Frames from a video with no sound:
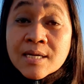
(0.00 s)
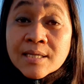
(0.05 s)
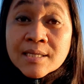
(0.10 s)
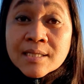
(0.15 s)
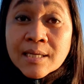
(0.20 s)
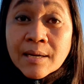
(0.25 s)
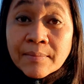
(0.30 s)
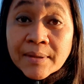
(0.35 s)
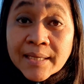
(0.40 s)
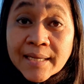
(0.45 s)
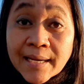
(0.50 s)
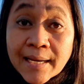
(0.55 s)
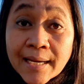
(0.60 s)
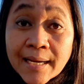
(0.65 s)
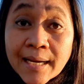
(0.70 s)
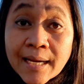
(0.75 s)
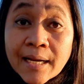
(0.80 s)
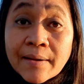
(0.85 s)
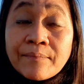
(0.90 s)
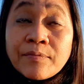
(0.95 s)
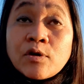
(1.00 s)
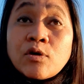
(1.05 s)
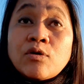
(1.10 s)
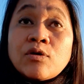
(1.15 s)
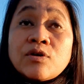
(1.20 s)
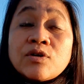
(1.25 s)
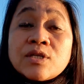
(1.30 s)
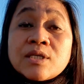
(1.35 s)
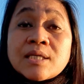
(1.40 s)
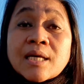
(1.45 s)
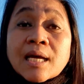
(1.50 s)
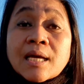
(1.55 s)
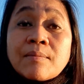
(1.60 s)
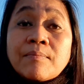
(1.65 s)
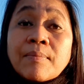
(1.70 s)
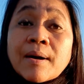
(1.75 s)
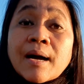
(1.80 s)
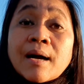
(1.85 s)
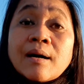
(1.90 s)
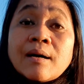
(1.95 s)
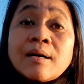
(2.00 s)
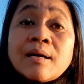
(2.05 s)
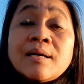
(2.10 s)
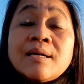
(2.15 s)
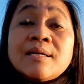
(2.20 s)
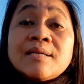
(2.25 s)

sa Manila or sa ibang